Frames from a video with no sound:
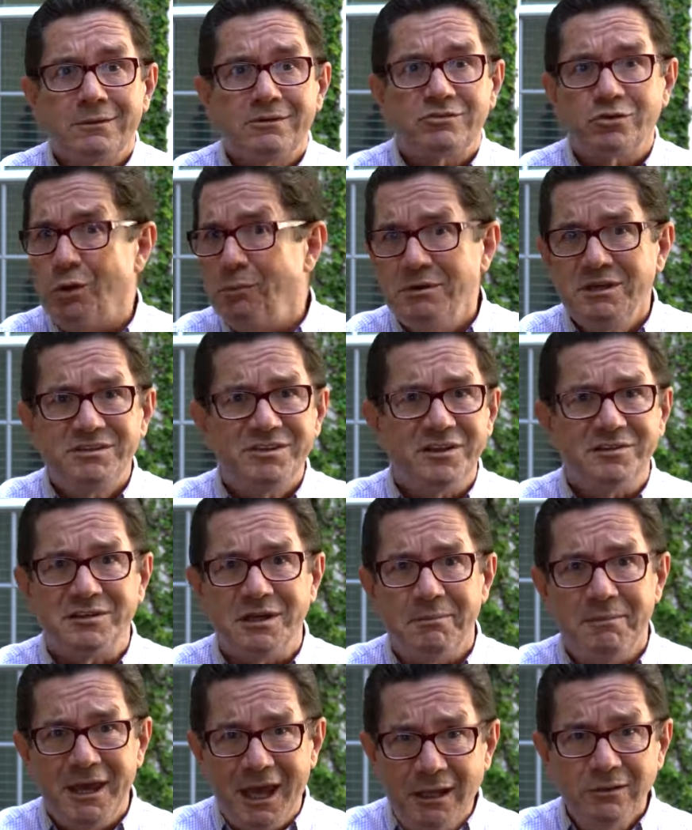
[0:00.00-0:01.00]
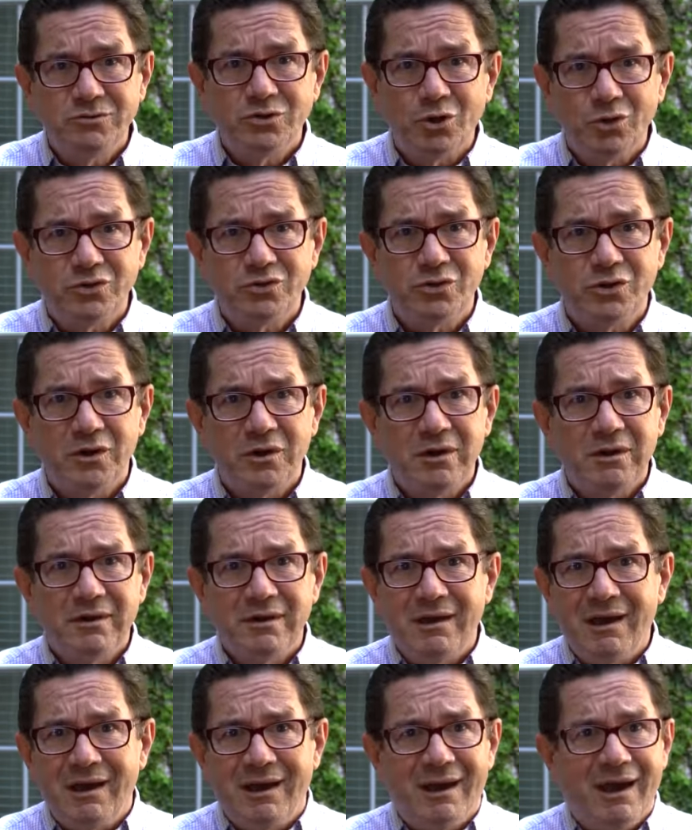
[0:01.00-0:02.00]
son mis sentimientos.
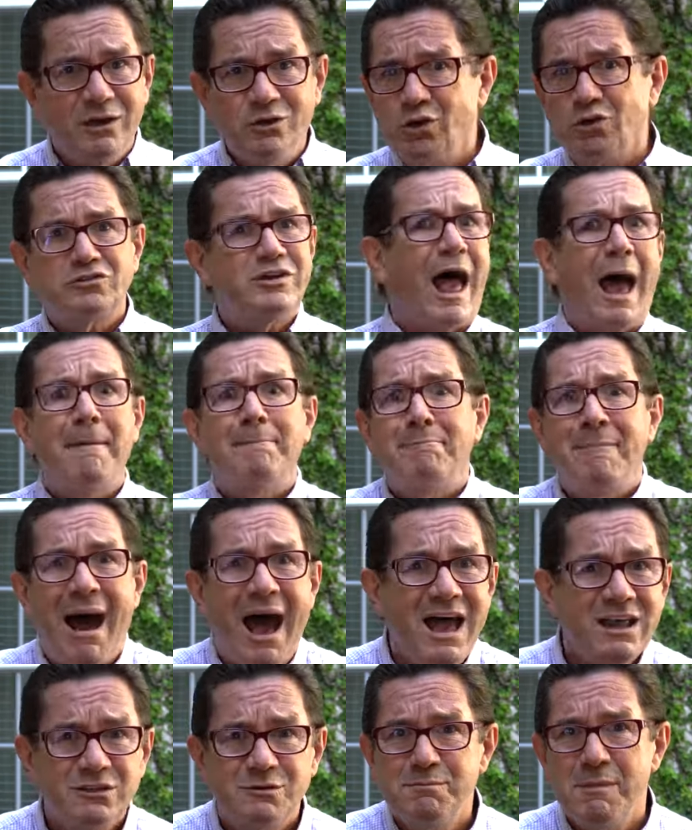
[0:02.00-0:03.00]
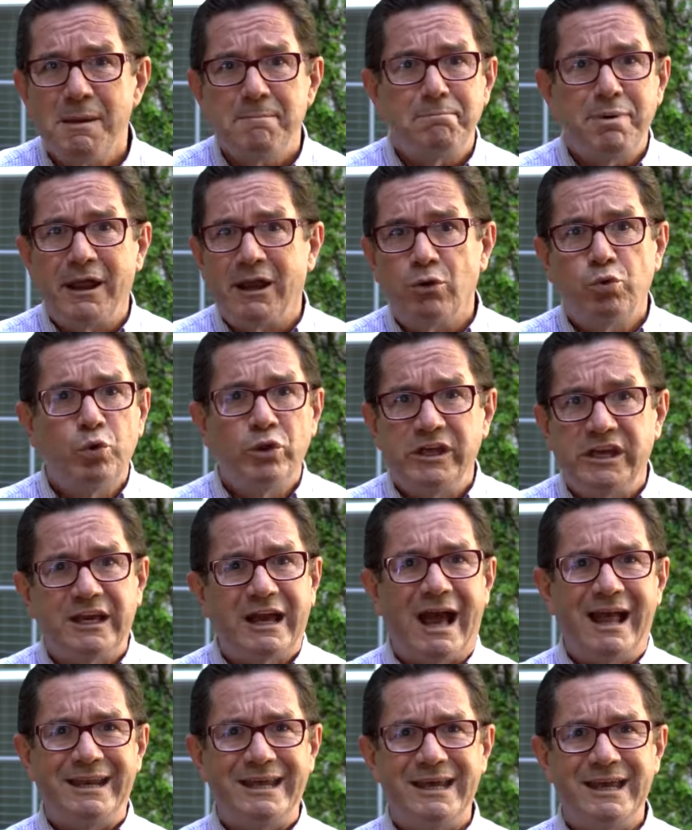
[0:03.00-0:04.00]
Ellos jamás me
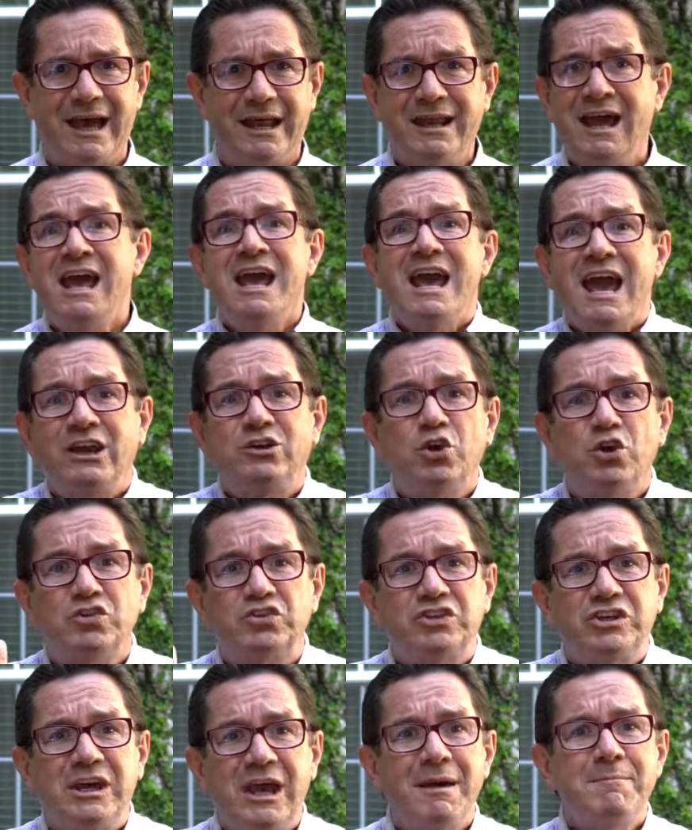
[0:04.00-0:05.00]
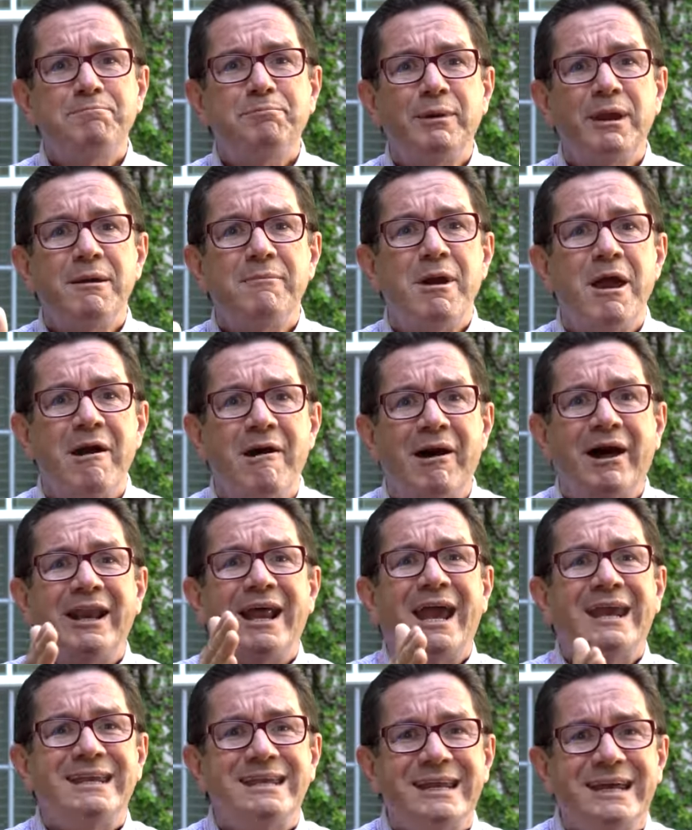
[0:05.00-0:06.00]
perjudicarían. Ellos siempre me van
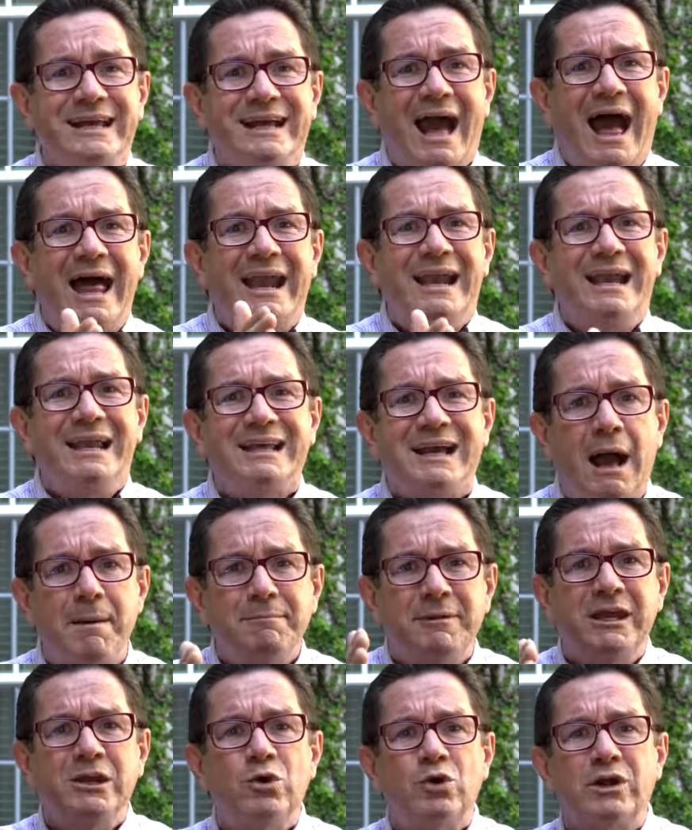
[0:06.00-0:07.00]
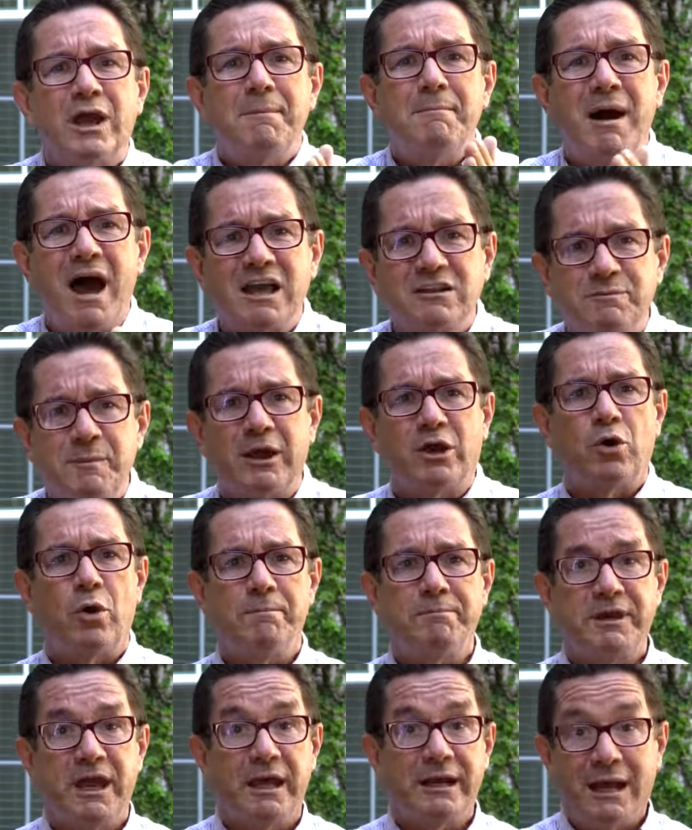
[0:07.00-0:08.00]
a indicar el camino que más me
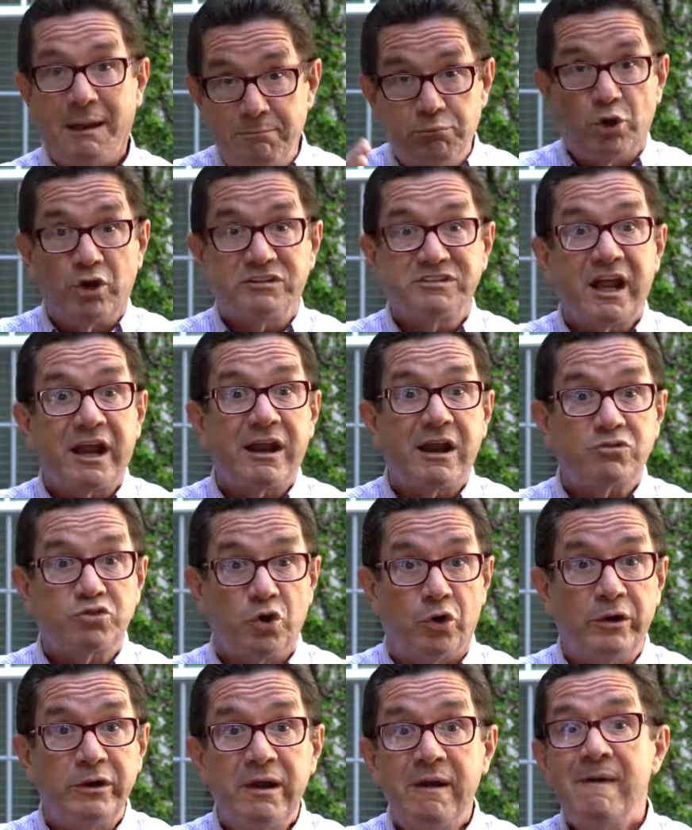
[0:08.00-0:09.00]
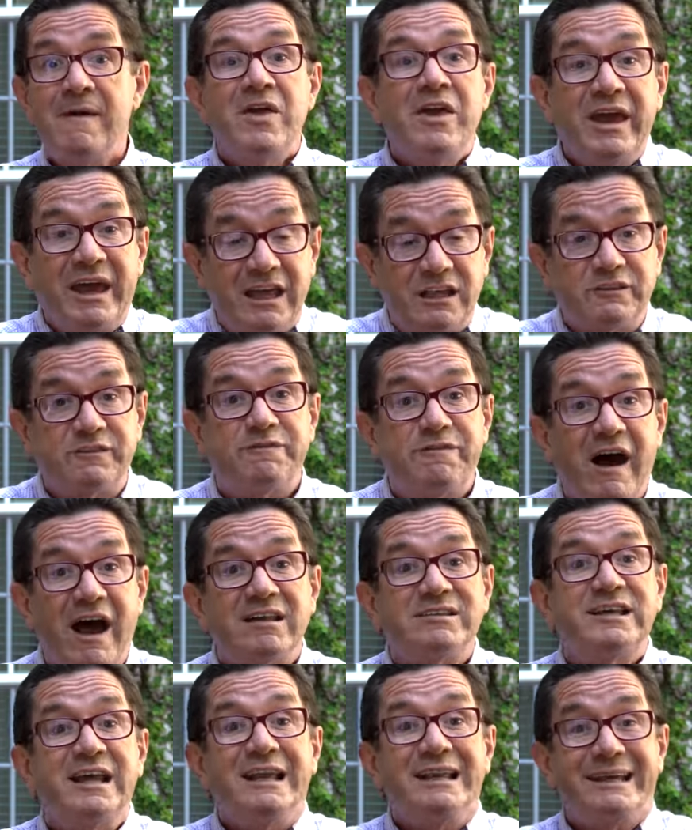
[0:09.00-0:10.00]
conviene. Y por esa razón es
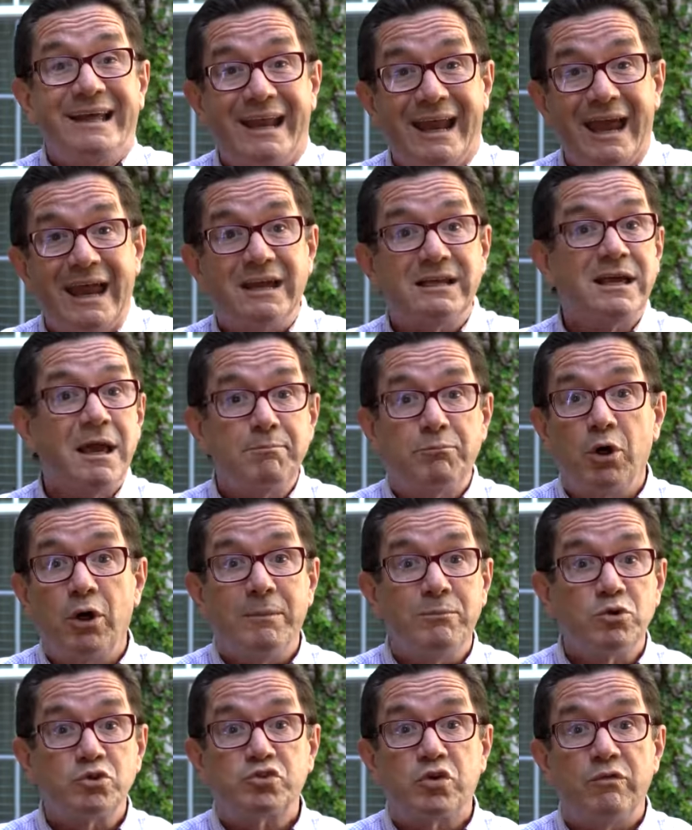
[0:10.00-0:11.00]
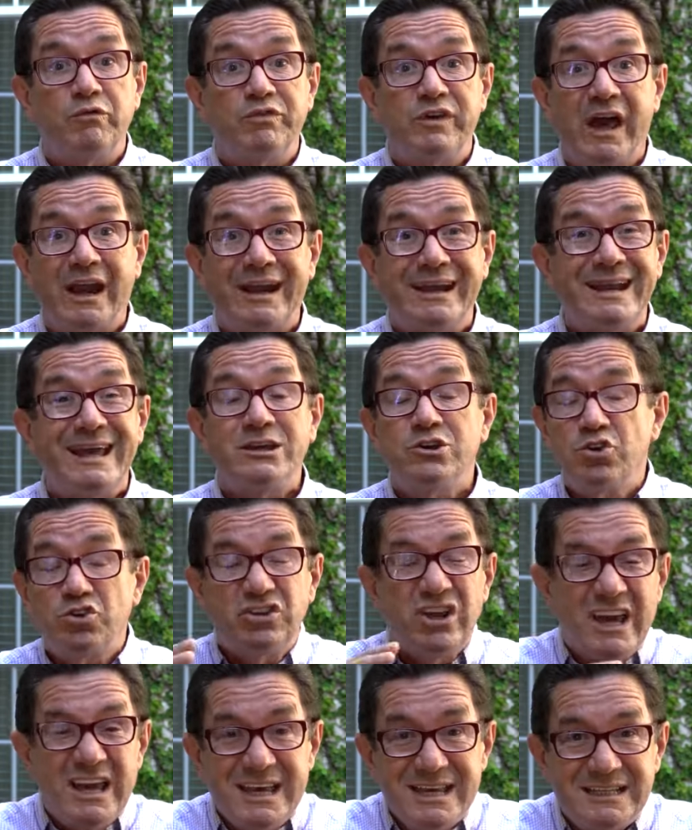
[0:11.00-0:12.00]
fácil creer que podemos confiar en
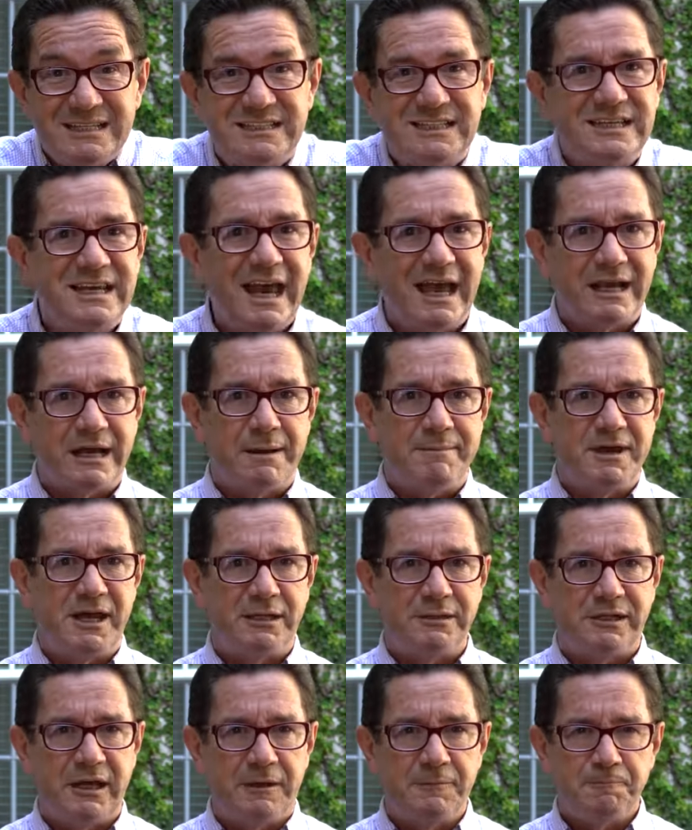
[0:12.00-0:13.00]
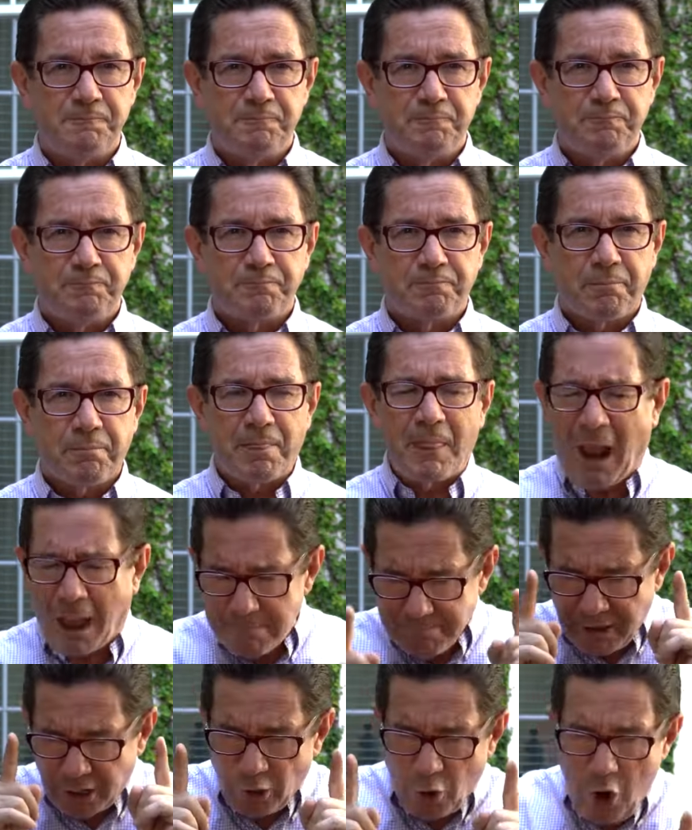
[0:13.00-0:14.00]
ellos ciegamente.
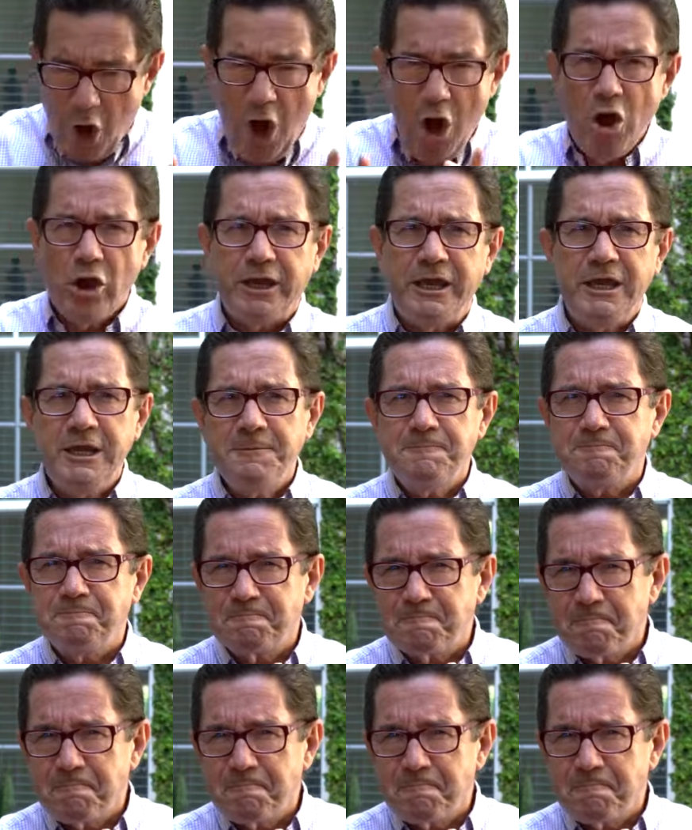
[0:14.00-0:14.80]
Pero hoy